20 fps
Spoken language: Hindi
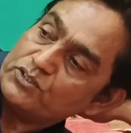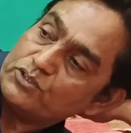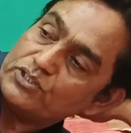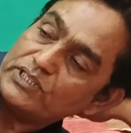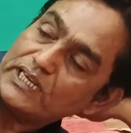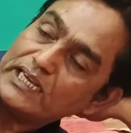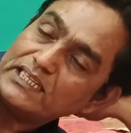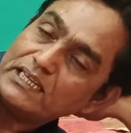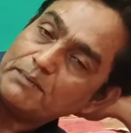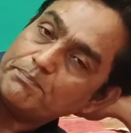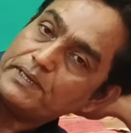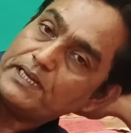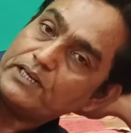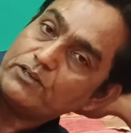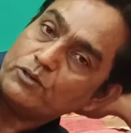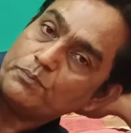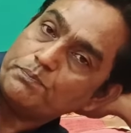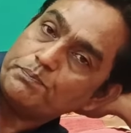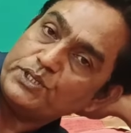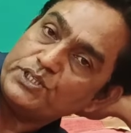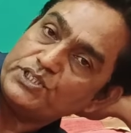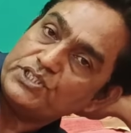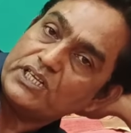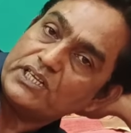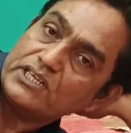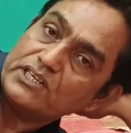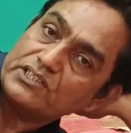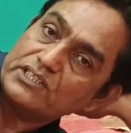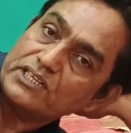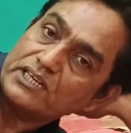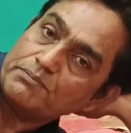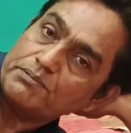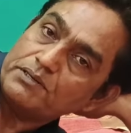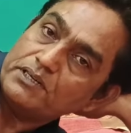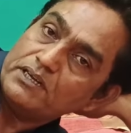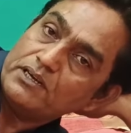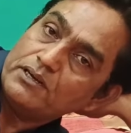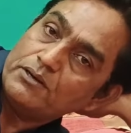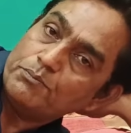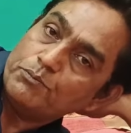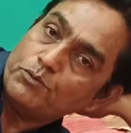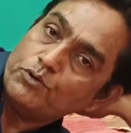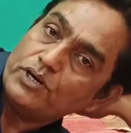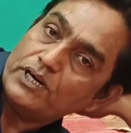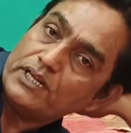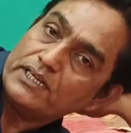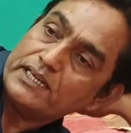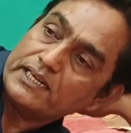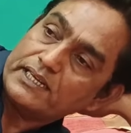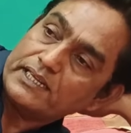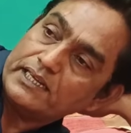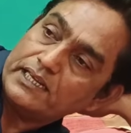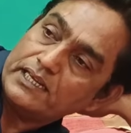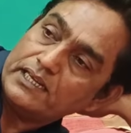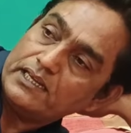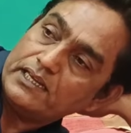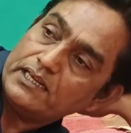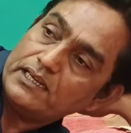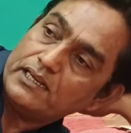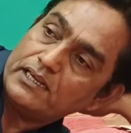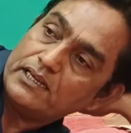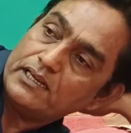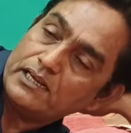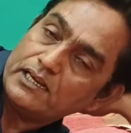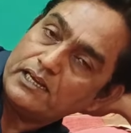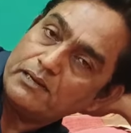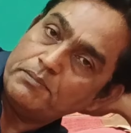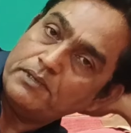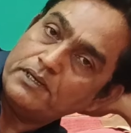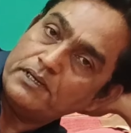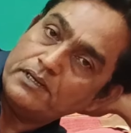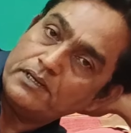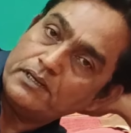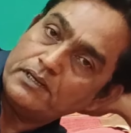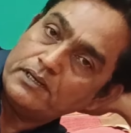तो दाहिना पैर को पीछे की तरफ मोड़ करके हम